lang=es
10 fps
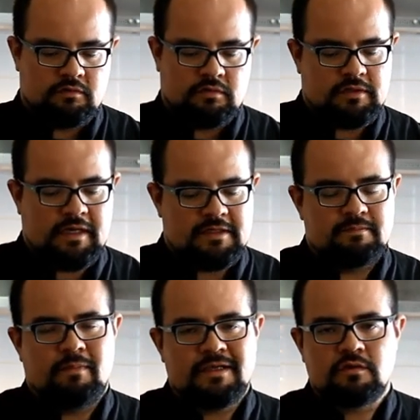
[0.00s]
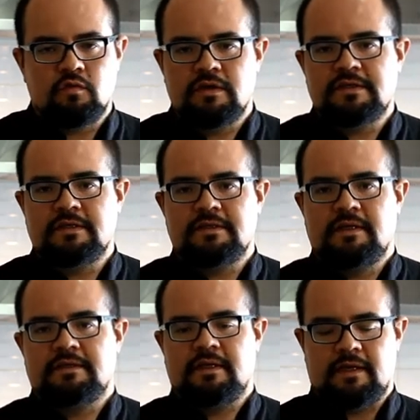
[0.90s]
Pues las más gruesas,
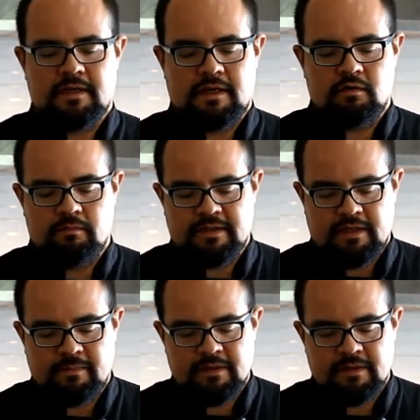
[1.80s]
las de granulometría